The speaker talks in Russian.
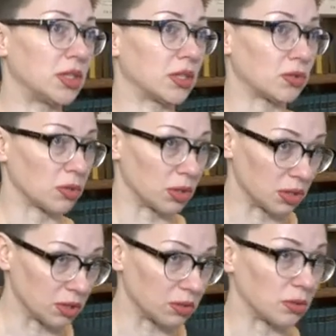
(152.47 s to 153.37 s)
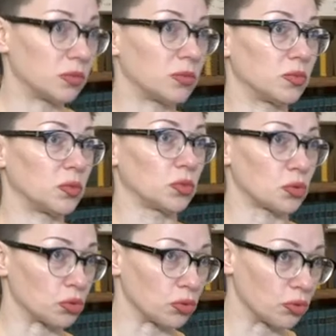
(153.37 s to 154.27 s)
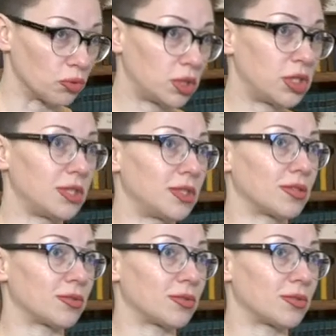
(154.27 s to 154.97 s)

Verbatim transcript: те, которые душу чистят.